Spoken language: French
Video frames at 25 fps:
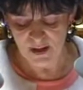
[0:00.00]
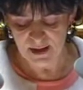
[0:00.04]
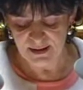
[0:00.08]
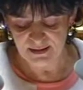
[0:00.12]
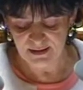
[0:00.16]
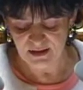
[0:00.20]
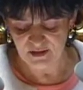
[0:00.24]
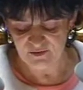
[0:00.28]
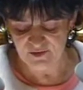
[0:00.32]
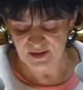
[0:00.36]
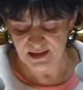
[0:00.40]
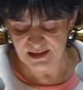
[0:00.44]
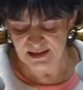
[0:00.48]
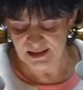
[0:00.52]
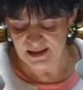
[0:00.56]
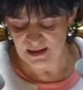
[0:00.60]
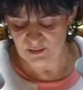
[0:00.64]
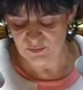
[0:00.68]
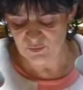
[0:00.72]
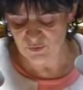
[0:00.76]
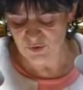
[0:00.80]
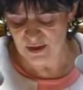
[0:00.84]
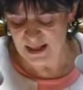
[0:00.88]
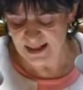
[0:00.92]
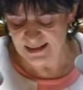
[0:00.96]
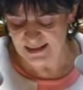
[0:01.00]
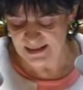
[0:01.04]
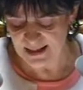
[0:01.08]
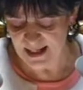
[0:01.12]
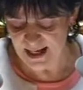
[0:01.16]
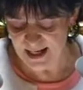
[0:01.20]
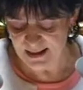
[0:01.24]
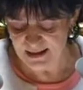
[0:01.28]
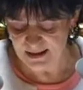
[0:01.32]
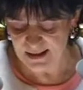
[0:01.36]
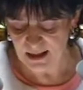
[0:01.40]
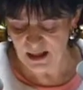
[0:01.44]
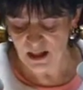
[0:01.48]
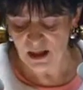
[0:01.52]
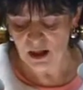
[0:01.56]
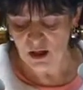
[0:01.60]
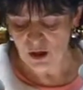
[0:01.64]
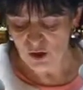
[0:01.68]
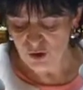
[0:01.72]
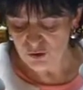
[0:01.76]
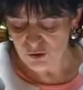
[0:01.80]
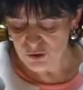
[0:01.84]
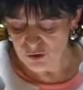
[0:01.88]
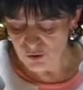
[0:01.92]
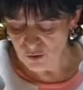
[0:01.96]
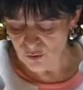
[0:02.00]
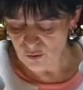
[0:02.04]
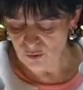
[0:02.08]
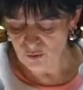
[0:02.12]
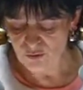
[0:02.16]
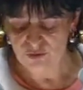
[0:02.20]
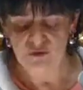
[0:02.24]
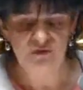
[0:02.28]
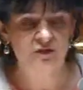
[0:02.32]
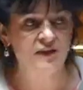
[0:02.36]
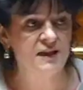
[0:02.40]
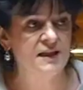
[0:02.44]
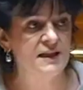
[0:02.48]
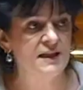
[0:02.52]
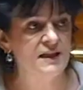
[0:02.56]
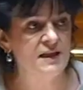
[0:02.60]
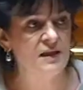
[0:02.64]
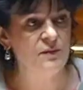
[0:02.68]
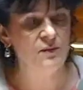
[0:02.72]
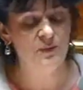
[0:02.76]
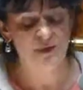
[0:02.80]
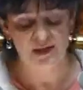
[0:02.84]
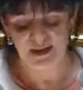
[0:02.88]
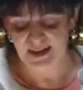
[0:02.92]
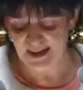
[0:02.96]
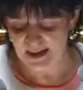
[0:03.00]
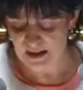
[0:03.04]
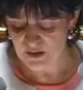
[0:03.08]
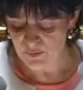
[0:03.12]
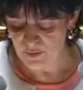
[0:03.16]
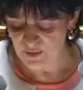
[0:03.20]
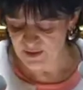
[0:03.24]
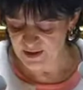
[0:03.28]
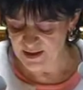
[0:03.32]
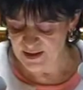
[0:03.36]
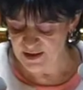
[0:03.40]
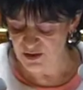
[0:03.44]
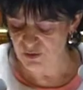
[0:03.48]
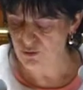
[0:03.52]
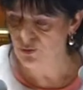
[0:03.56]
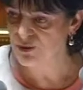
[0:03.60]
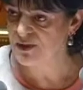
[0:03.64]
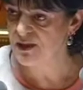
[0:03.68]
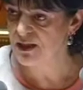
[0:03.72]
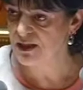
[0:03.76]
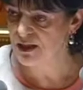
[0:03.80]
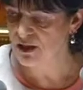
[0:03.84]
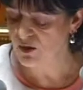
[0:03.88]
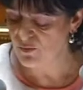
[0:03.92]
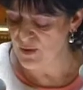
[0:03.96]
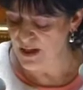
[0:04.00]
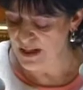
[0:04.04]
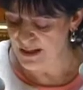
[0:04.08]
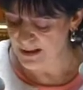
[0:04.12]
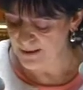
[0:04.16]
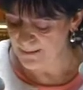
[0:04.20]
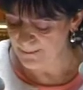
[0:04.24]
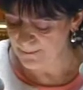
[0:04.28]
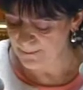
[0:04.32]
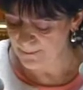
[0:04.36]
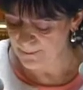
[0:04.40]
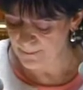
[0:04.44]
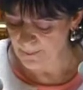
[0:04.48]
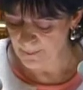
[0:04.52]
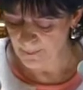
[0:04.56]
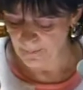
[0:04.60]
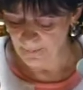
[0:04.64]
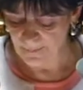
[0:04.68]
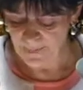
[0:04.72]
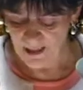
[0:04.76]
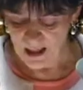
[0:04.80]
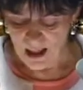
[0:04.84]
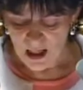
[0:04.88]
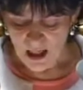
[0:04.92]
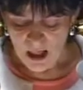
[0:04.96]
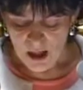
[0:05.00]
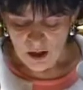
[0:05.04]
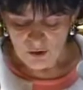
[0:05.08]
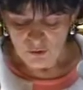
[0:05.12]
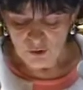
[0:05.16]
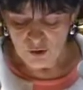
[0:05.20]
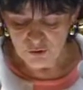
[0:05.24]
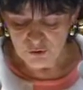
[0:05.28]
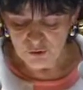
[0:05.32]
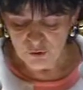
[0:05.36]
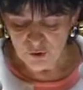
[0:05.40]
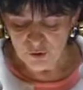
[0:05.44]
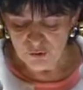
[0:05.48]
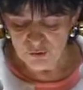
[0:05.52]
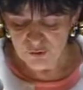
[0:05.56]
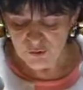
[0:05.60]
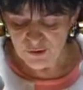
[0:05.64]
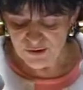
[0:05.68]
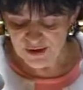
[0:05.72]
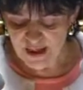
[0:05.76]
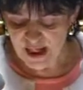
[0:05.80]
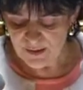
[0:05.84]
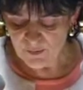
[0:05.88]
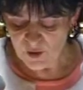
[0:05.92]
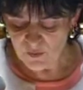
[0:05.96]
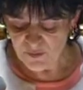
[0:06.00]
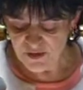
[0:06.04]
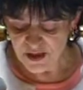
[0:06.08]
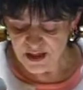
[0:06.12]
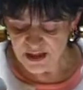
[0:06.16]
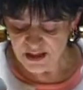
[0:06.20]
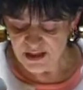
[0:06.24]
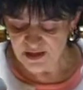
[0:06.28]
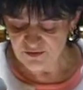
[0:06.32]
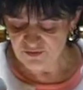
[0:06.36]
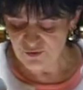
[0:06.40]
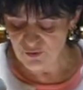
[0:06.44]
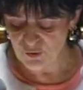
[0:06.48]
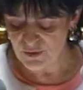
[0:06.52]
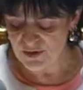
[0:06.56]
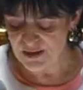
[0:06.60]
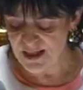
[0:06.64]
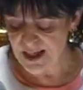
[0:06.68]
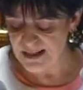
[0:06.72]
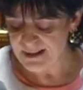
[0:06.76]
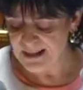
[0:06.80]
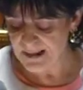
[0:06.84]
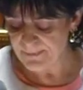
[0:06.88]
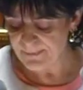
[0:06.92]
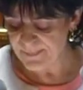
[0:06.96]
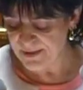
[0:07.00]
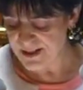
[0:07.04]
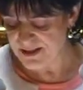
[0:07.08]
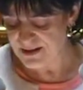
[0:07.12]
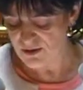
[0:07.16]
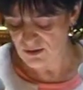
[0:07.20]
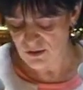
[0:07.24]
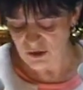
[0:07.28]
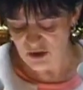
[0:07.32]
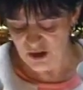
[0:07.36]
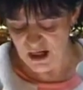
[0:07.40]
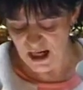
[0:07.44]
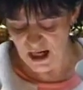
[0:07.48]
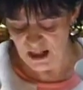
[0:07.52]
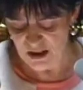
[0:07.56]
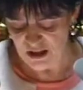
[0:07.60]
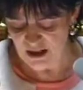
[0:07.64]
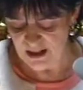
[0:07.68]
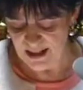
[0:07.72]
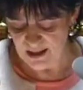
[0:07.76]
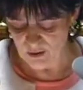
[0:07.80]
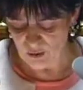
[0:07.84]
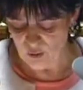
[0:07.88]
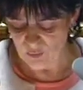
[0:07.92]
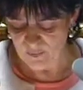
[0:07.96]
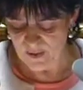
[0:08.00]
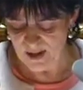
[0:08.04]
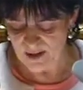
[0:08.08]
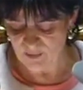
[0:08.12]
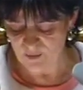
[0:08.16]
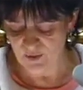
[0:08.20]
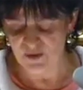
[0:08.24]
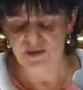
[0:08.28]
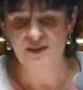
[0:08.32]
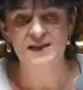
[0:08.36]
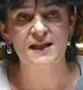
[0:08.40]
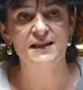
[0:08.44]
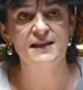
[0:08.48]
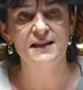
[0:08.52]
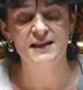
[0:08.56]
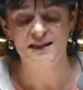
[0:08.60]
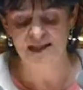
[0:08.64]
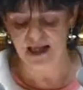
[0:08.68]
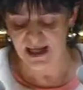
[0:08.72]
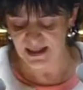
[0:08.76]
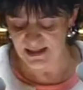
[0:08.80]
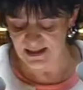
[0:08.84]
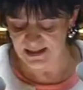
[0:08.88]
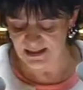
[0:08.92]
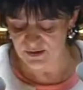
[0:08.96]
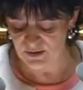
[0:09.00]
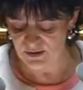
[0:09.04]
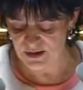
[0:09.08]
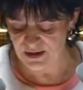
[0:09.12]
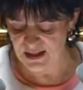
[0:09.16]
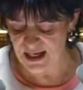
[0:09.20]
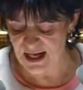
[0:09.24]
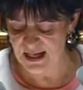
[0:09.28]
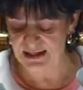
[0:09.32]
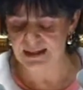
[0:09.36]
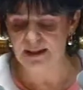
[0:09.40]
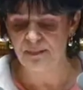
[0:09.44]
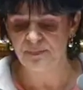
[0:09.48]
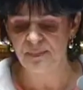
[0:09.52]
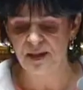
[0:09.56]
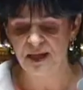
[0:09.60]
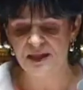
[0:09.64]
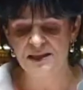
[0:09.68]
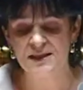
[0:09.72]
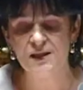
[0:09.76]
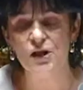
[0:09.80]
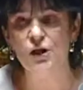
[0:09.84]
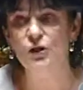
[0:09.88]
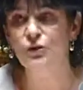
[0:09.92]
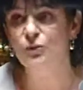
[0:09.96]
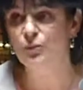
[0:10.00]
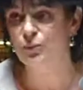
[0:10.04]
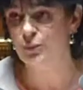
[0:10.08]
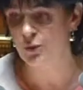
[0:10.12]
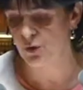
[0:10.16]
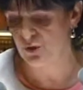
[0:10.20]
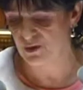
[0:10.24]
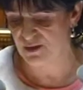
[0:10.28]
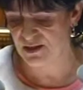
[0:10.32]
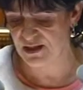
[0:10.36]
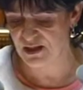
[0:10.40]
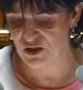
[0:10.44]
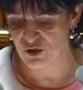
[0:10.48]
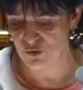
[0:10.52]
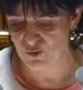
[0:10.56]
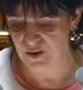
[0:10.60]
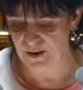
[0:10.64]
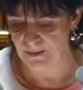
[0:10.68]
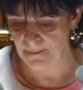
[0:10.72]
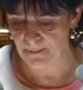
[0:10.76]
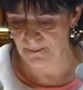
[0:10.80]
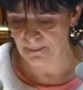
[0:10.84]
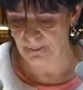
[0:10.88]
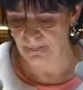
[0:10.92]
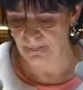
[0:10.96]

des victimes de la traite sont victimes d'exploitation sexuelle. Notre deuxième objectif concerne la prise en charge et l'accompagnement sanitaire et social des personnes prostituées.